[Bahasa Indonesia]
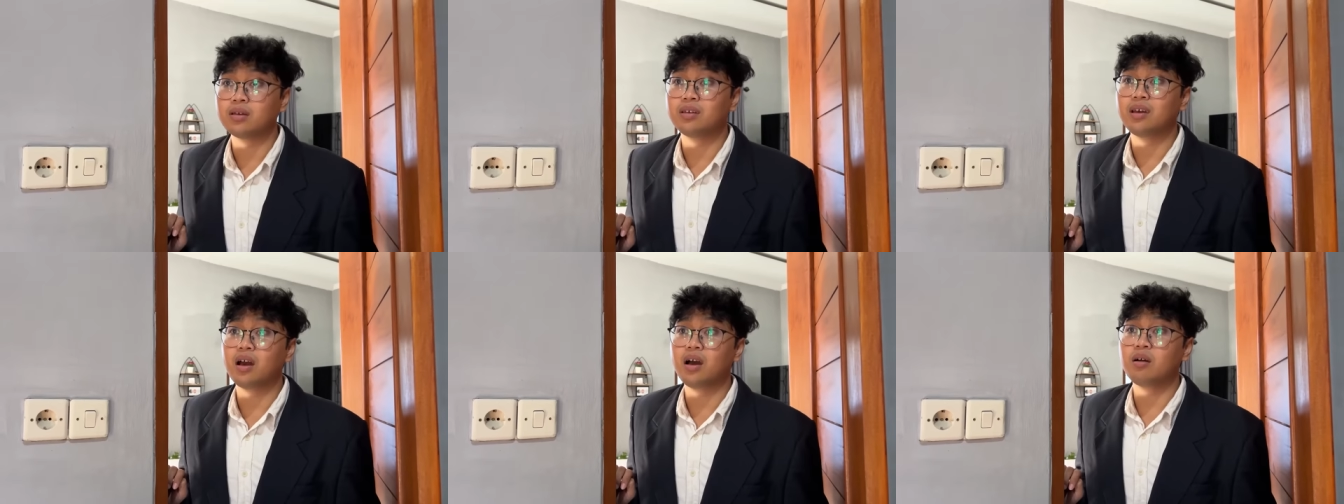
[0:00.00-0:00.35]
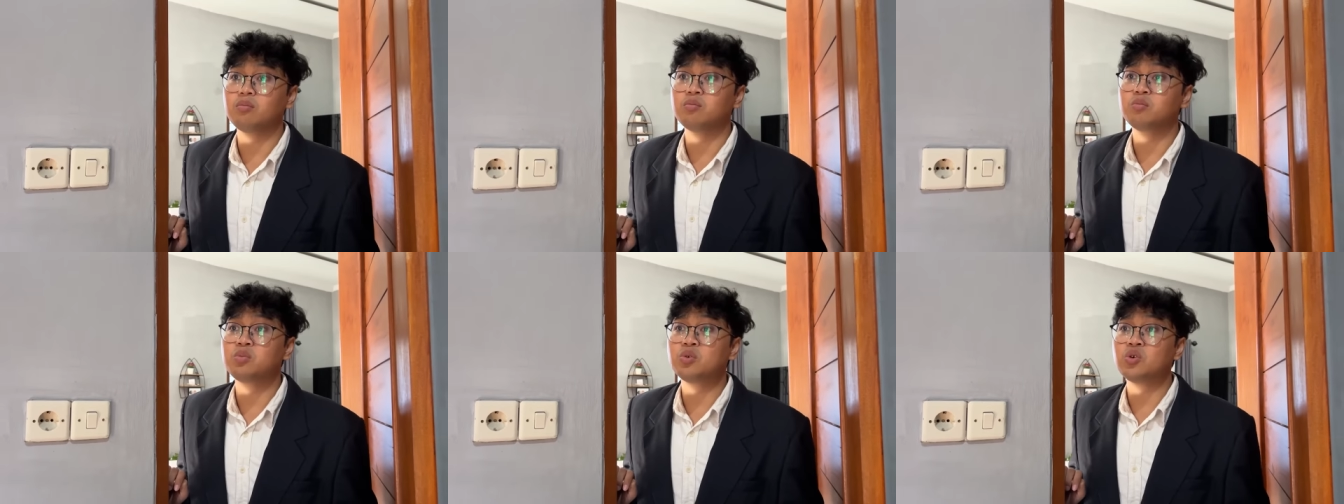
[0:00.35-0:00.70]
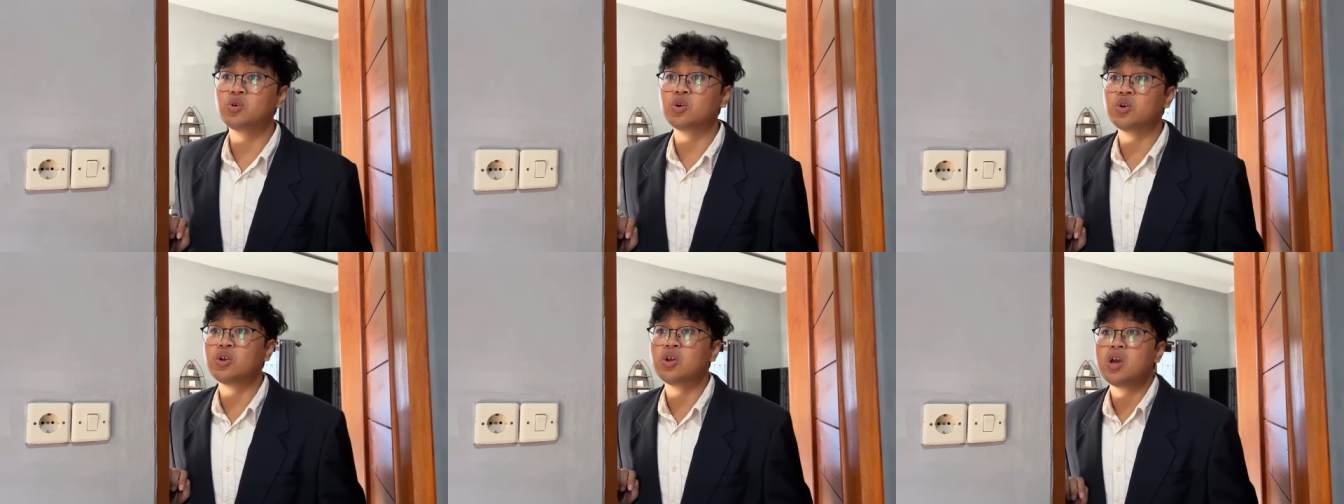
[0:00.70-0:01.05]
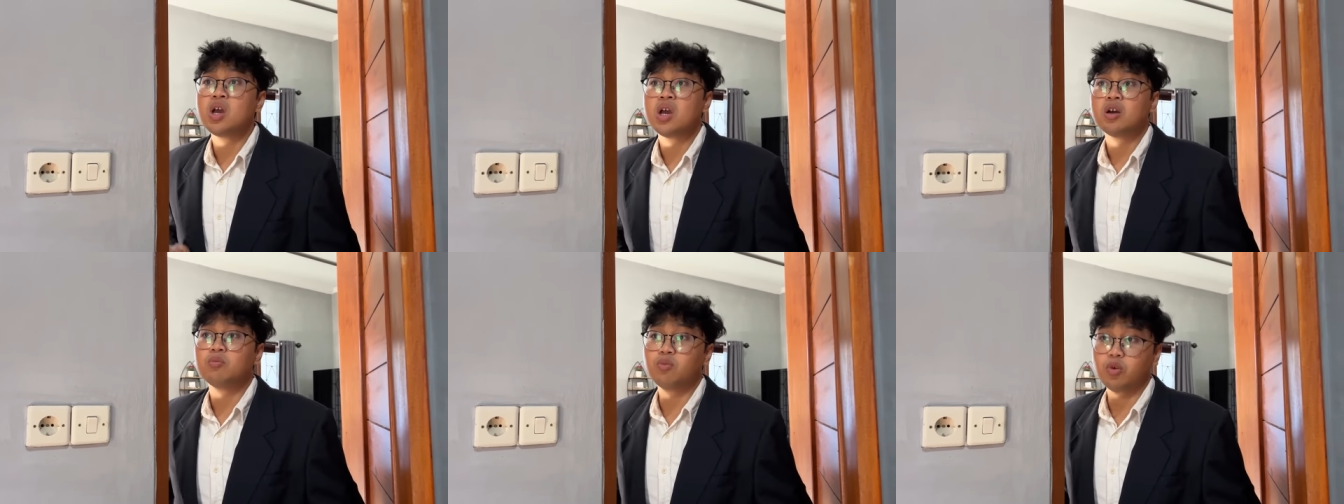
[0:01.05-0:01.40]
Ya ampun,
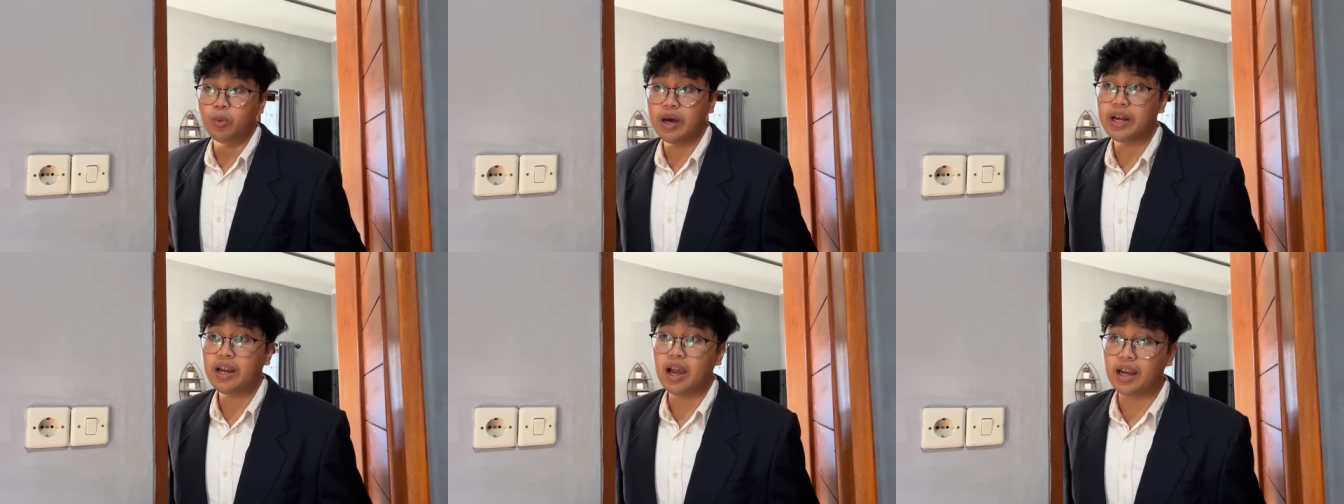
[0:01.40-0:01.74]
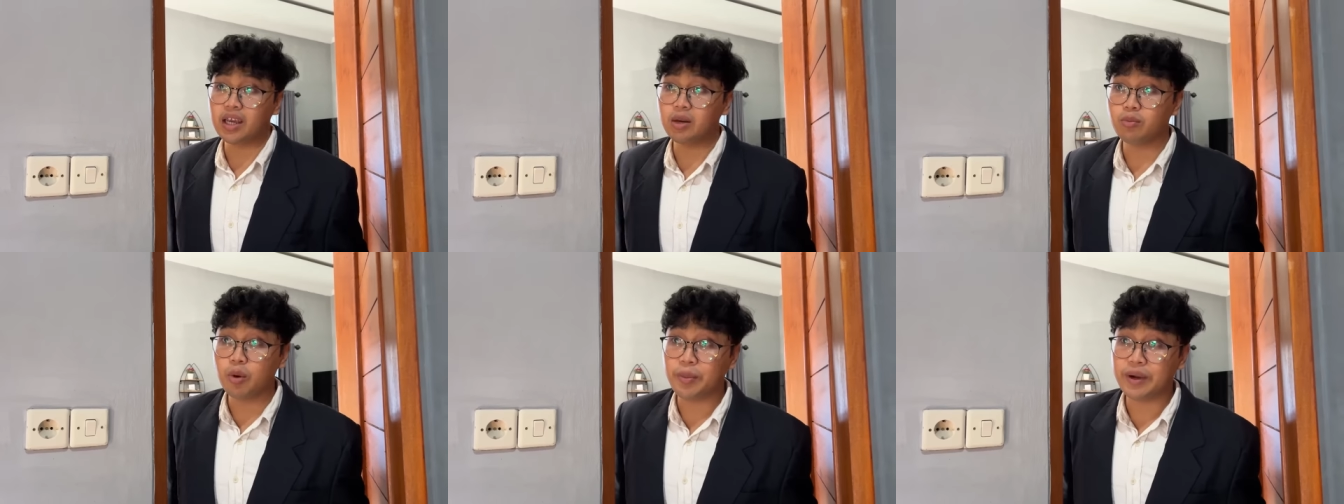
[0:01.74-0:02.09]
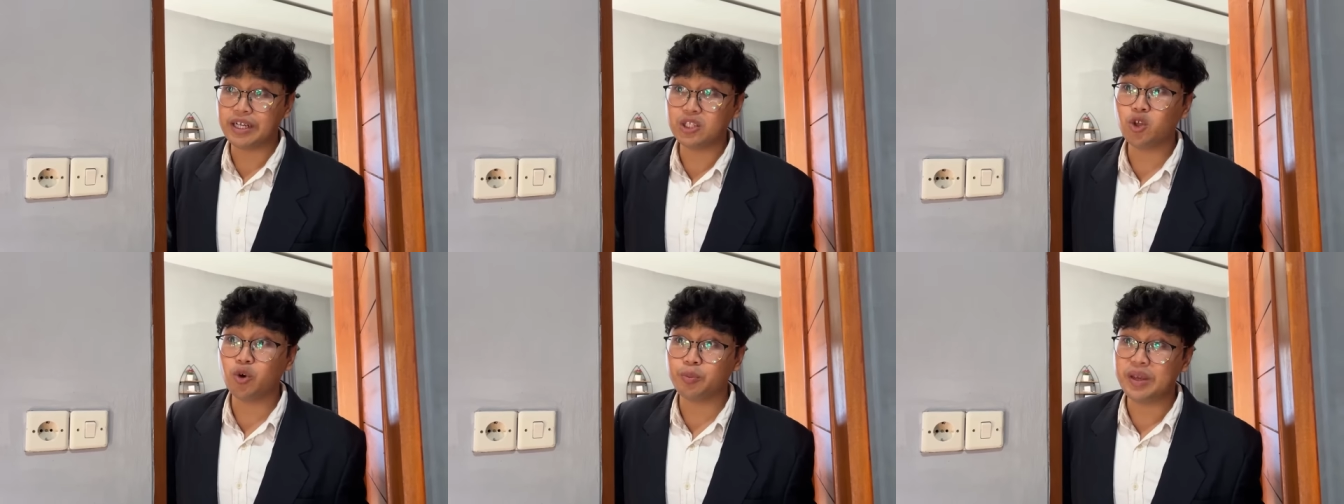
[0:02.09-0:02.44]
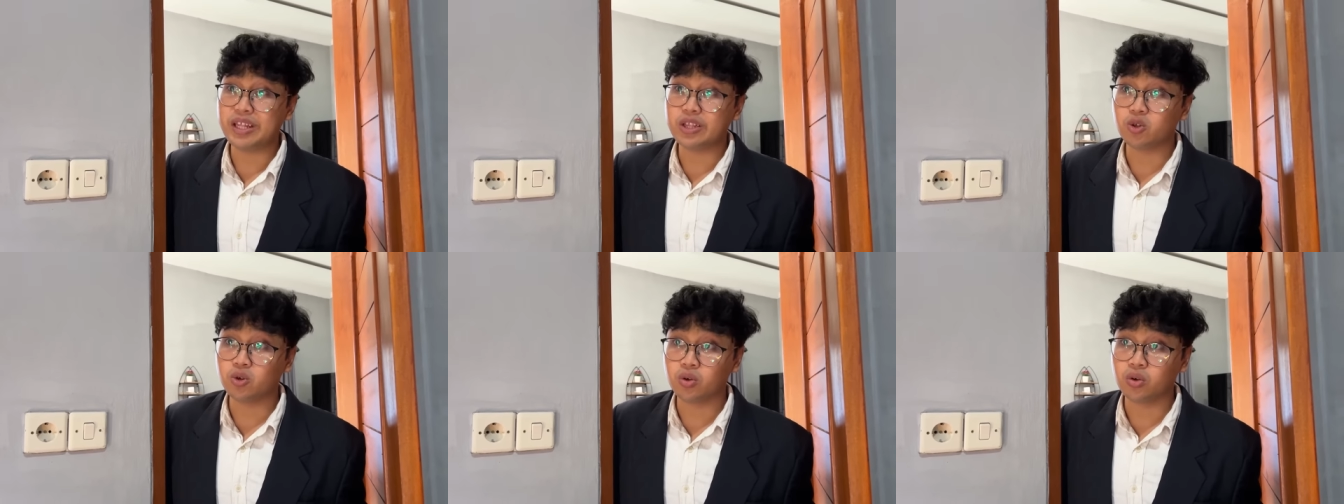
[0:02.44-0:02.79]
Bu Mar yakin mau pakai
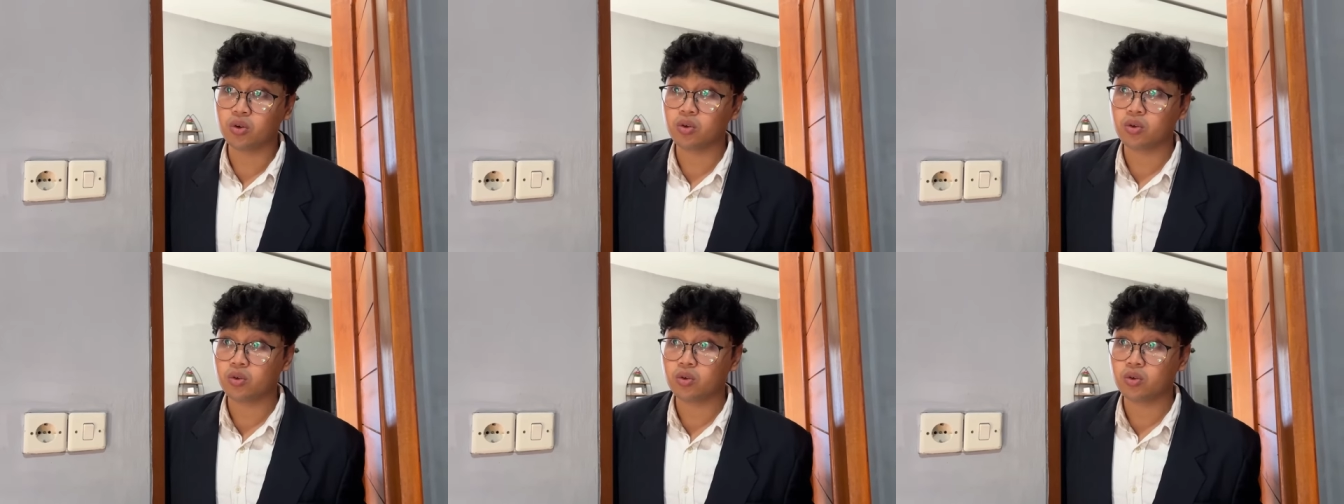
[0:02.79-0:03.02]
topi itu?